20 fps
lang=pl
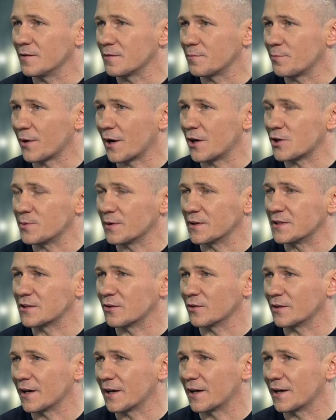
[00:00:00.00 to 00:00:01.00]
Pojechaliśmy na
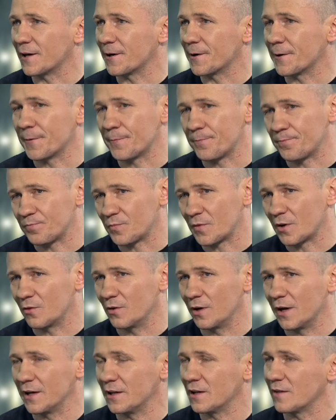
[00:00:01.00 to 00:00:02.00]
dyskotekę,
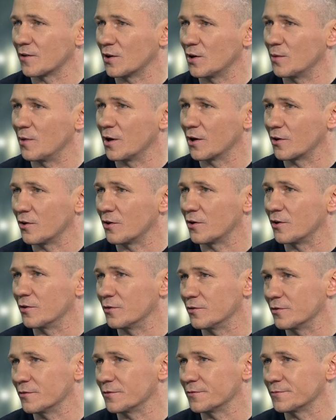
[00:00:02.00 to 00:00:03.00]
kolejne, wiadomo,
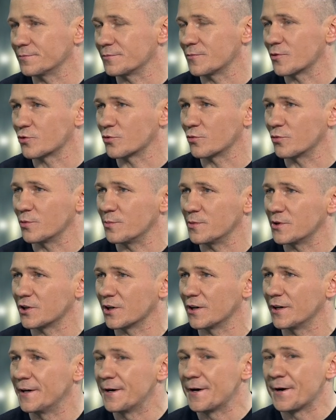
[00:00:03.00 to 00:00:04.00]
alkohol, no nie oszukujmy
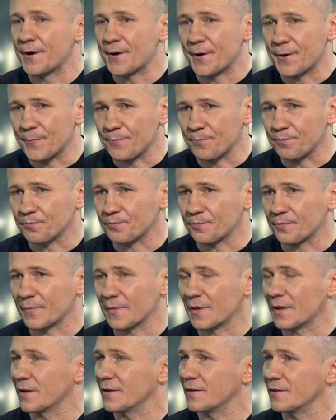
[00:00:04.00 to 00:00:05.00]
się,
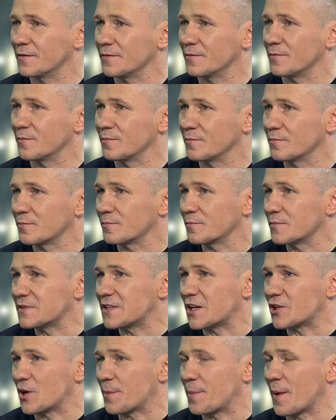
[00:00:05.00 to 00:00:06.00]
mm,
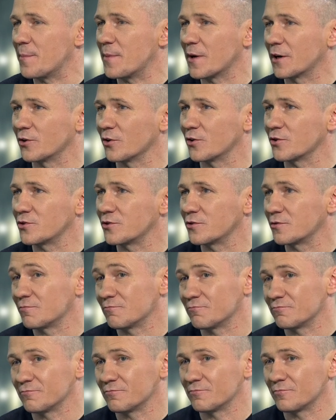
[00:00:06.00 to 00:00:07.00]
zaczepia mnie ktoś,
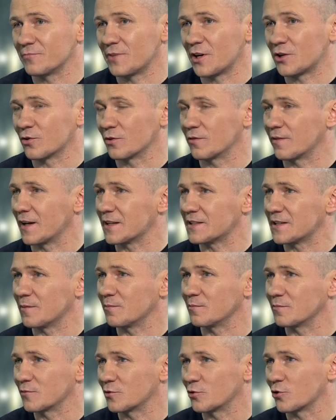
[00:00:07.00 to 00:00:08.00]
ja się
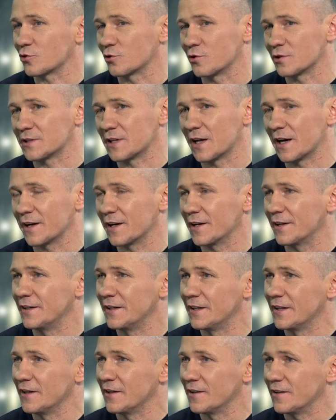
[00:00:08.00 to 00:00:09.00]
odwracam, ktoś dostaje,
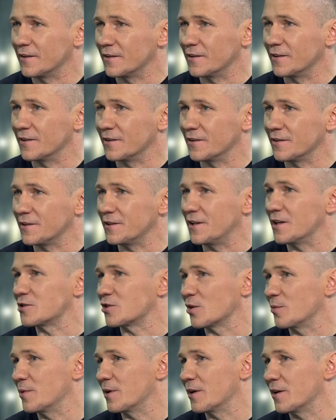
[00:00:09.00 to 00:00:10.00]
yy, idę
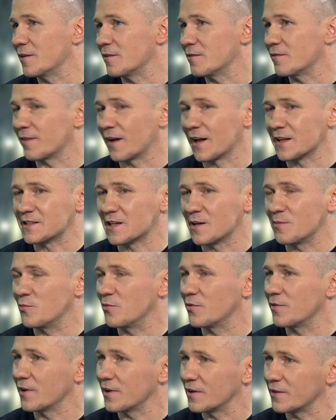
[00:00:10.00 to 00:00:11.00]
sobie, wracam,
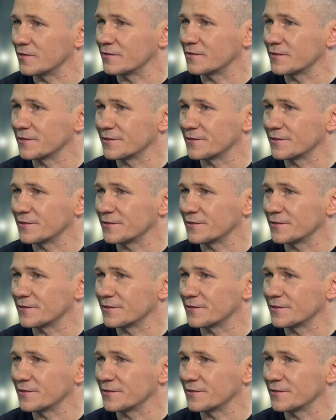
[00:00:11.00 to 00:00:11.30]
mówię,